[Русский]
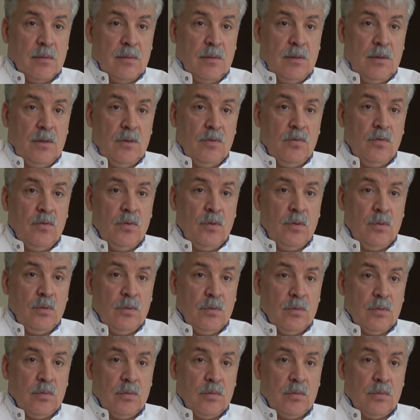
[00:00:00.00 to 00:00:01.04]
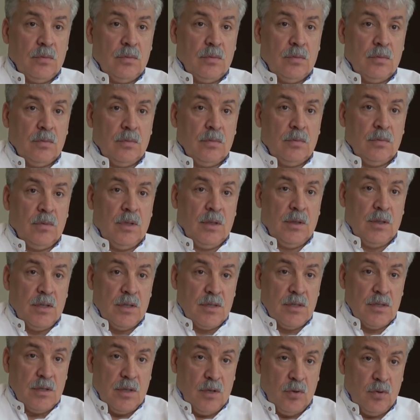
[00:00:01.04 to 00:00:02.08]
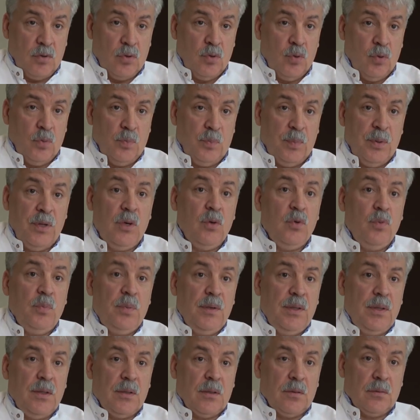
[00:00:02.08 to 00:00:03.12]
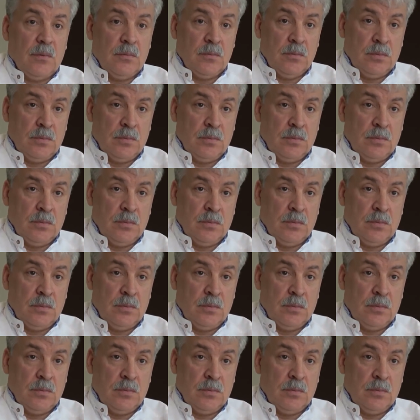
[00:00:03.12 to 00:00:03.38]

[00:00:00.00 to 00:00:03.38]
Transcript: его, я даже знаю кто, переубедил.